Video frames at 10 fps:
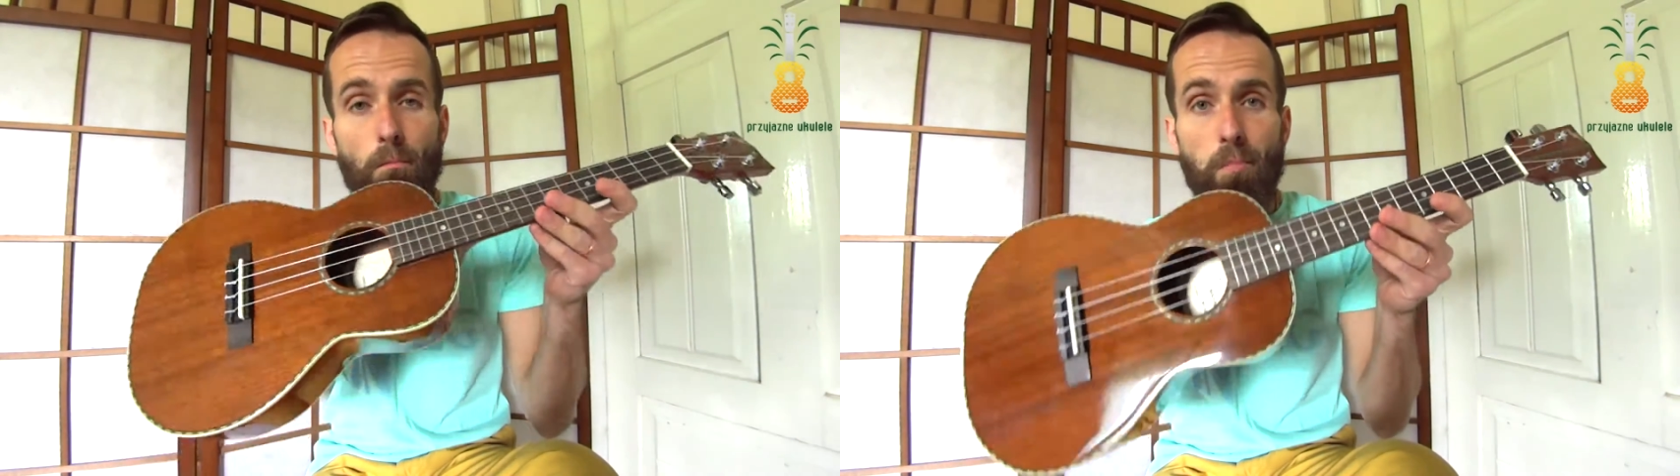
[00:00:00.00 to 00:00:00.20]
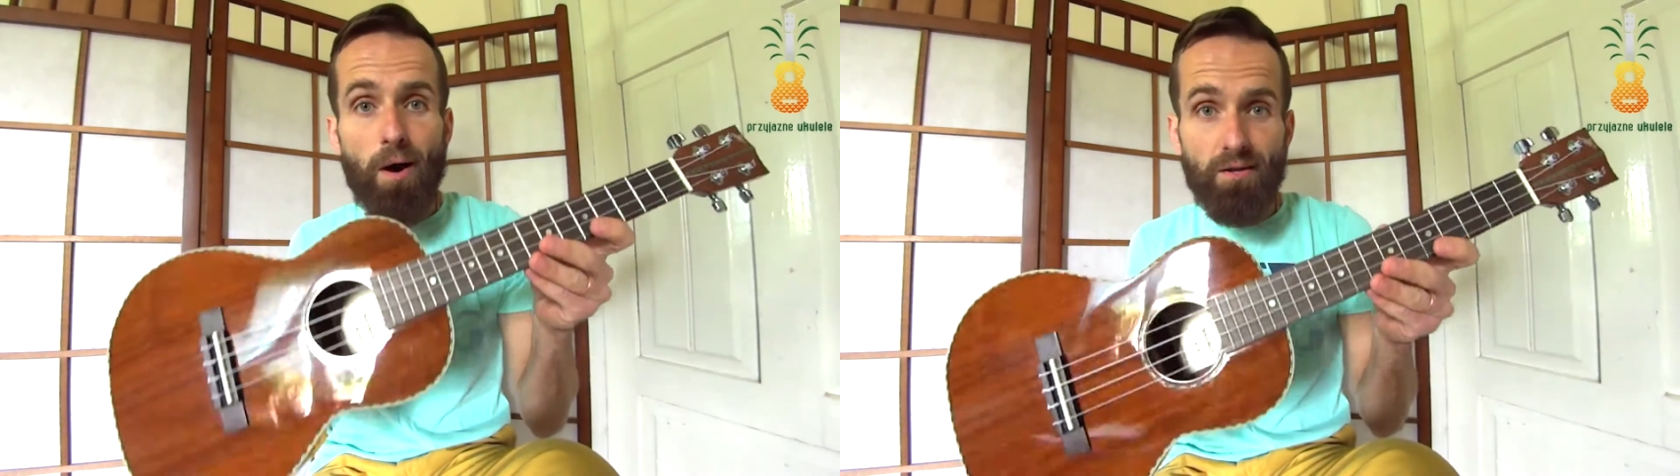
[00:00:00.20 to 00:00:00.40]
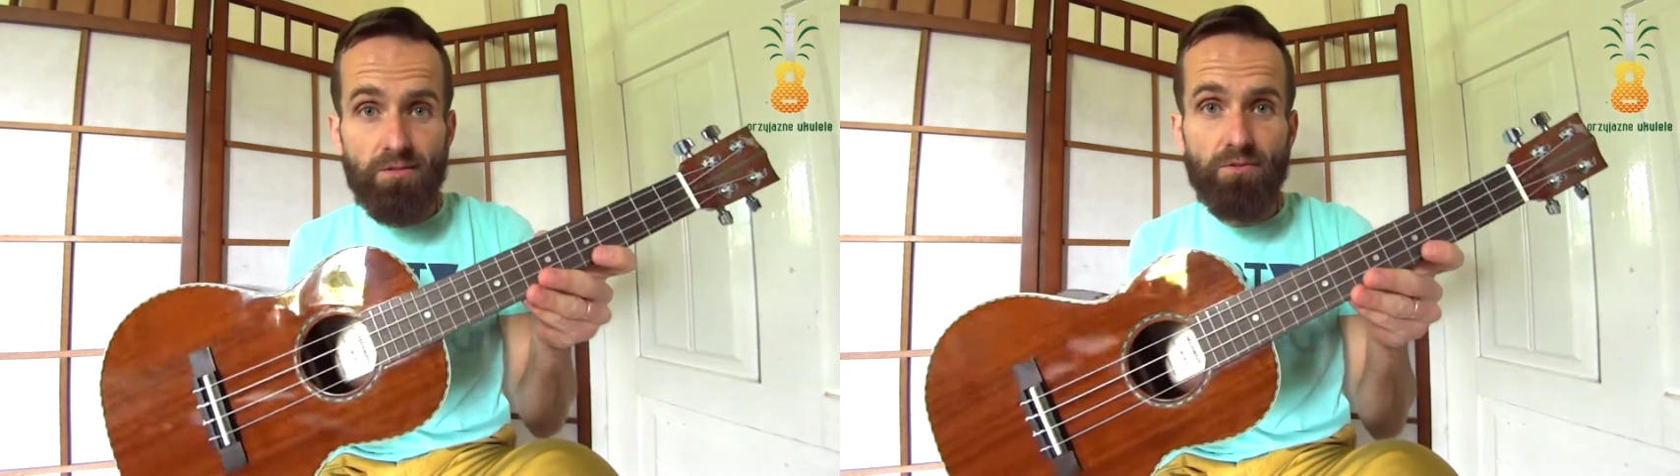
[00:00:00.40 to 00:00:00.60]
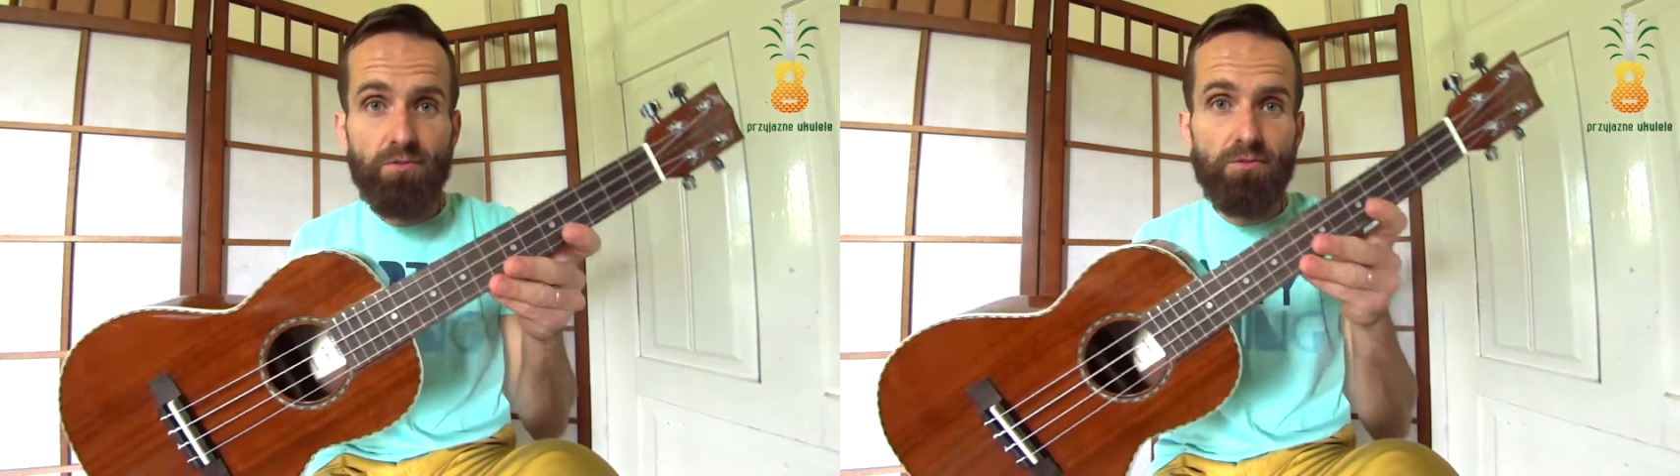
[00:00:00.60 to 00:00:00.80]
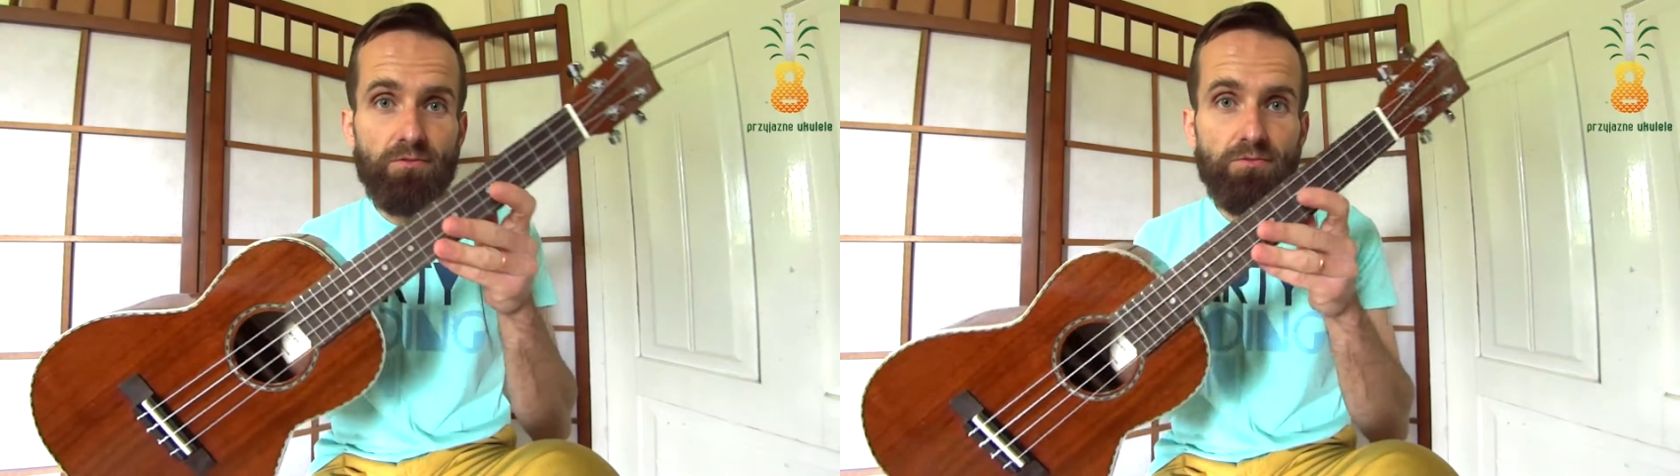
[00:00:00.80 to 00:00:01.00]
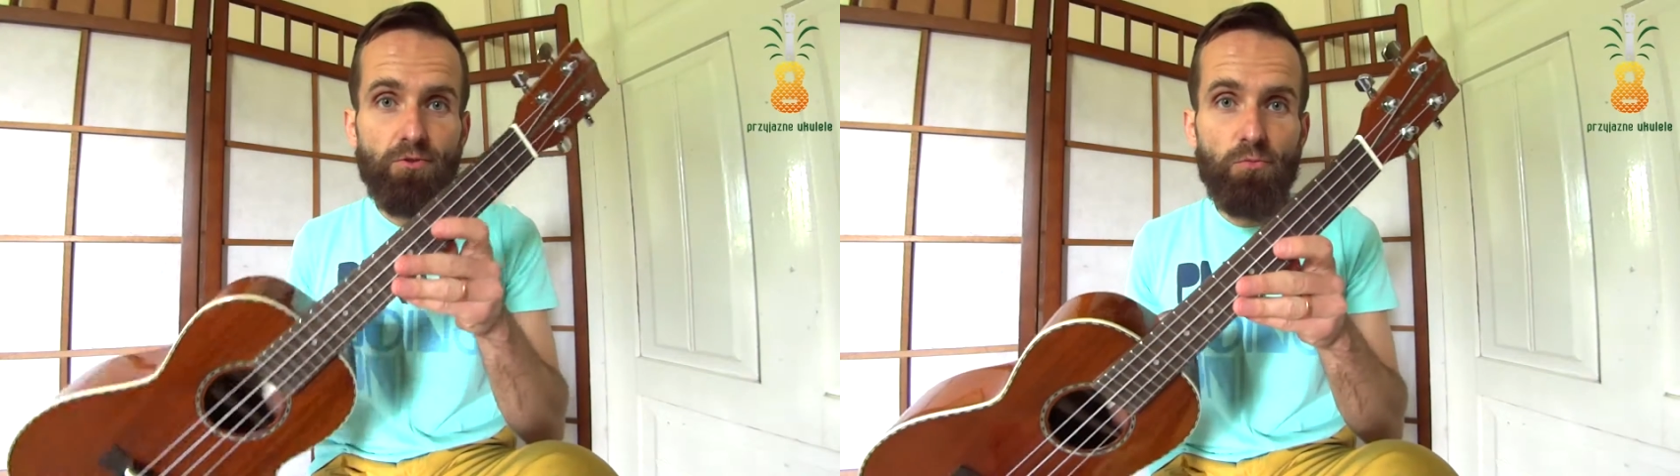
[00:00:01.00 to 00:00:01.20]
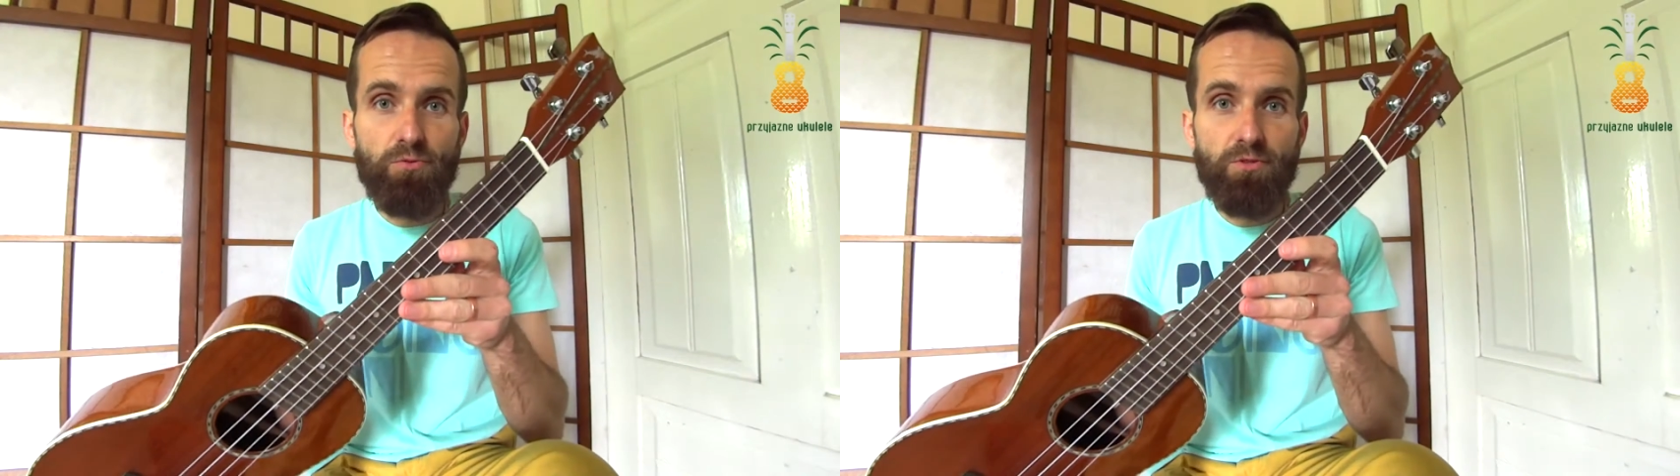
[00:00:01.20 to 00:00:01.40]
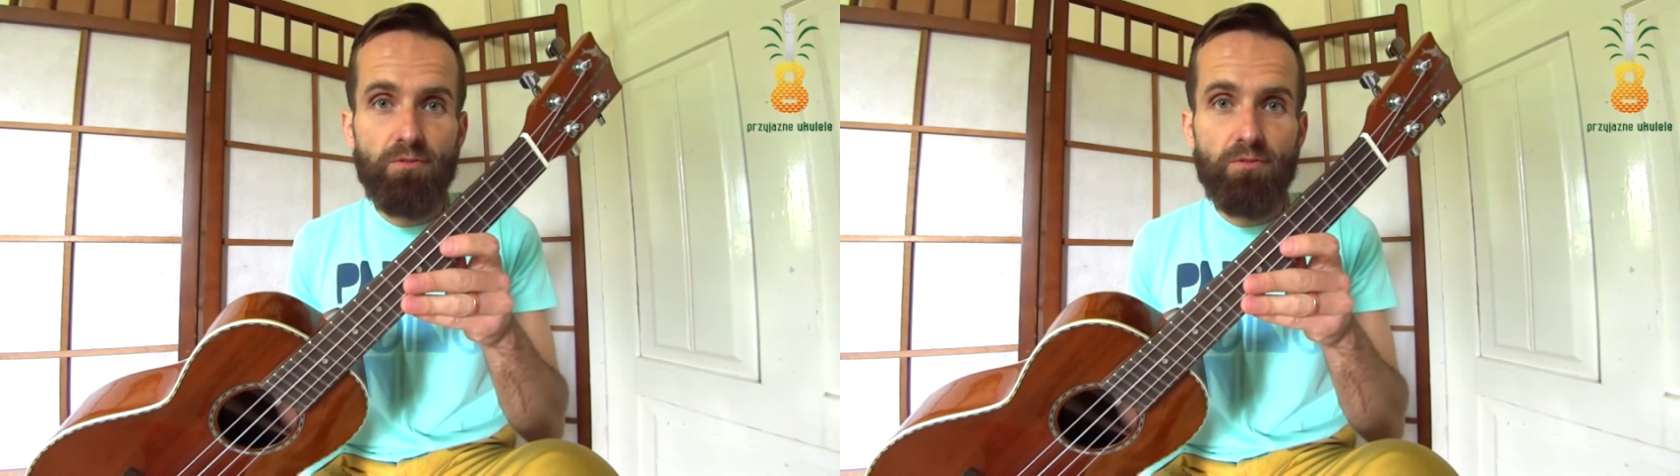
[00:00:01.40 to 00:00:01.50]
bardzo dobrze.